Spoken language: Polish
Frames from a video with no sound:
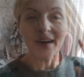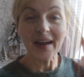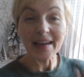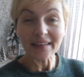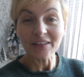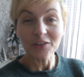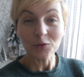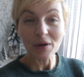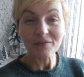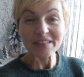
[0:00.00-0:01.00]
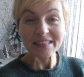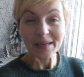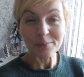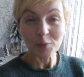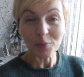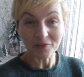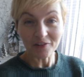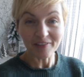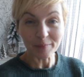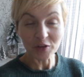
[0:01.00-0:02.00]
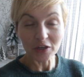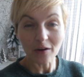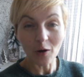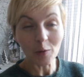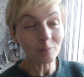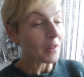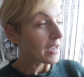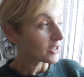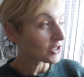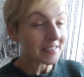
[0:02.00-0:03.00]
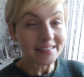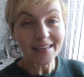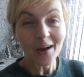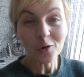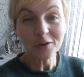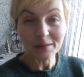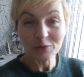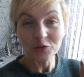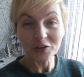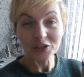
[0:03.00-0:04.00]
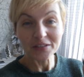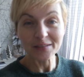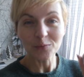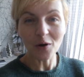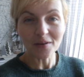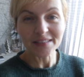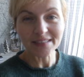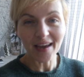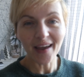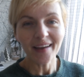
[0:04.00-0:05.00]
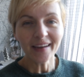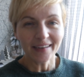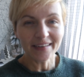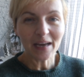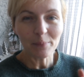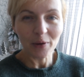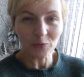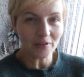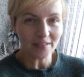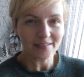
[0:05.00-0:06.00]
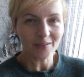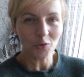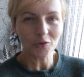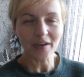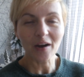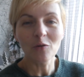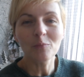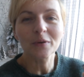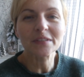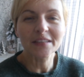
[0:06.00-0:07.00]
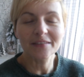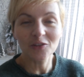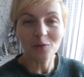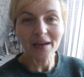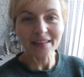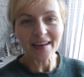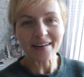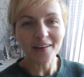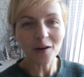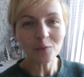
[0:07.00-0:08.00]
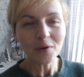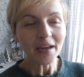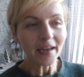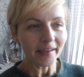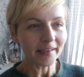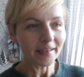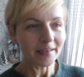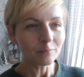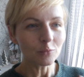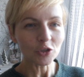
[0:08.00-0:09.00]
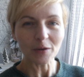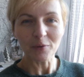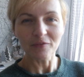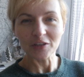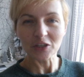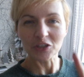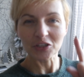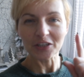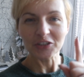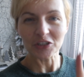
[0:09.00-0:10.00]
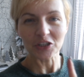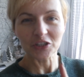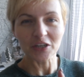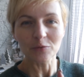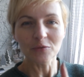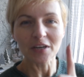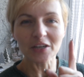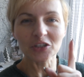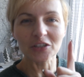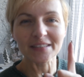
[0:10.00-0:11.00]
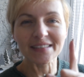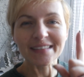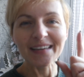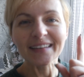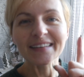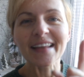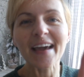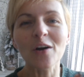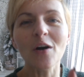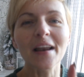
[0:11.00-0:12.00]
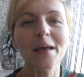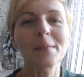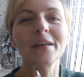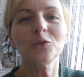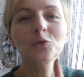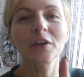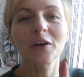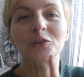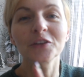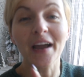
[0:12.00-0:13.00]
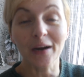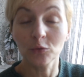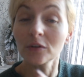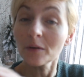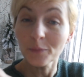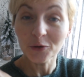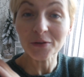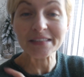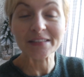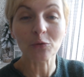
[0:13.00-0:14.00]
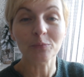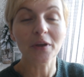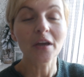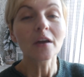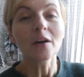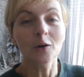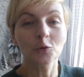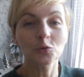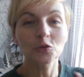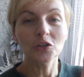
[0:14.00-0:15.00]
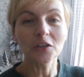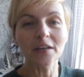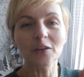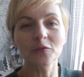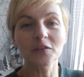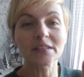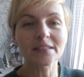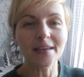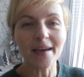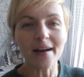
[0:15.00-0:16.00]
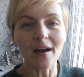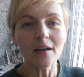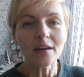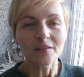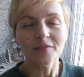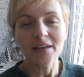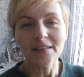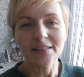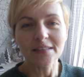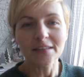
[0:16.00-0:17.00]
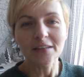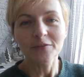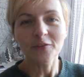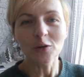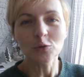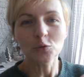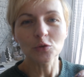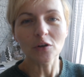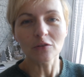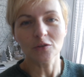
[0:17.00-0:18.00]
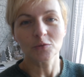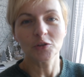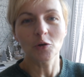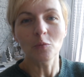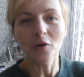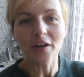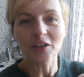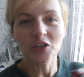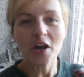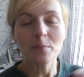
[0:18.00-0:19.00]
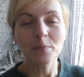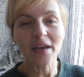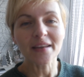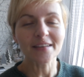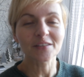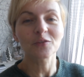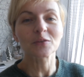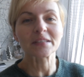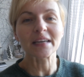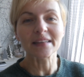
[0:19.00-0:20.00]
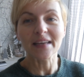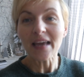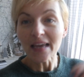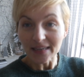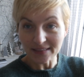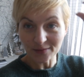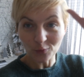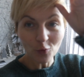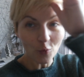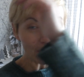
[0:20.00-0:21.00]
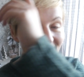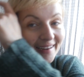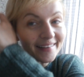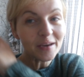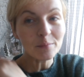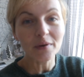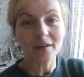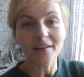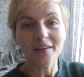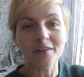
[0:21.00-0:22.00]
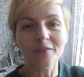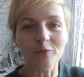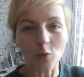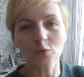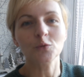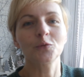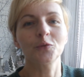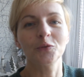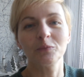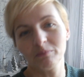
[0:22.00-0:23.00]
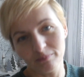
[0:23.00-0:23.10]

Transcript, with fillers: A ja tytułem wstępu powiem Wam tylko, że za oknem świeci słońce i napełnia nas ono taką pozytywną energią i muszę powiedzieć, że cieszę się jeszcze z jednego elementu tego dnia, który dopiero nastąpi. Otóż idę do fryzjera, więc y, w końcu skończą się moje cierpienia związane z układaniem y, włosów.